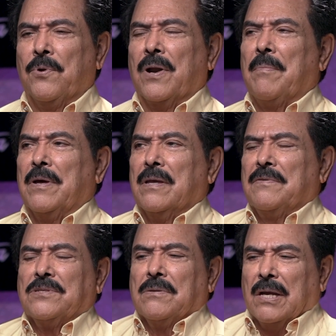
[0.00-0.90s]
programa de
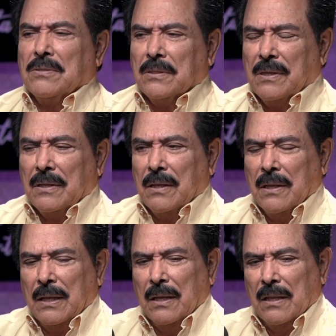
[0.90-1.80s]
aficionados
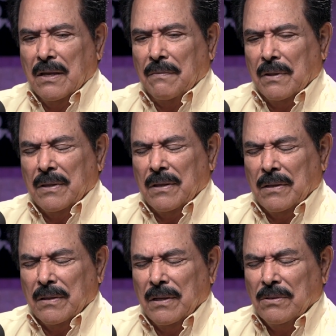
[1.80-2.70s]

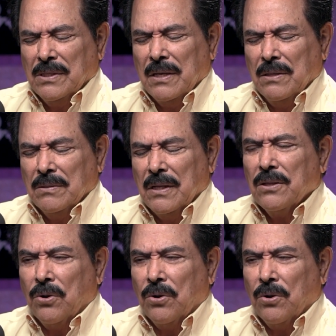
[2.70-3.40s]
de, los ejidos en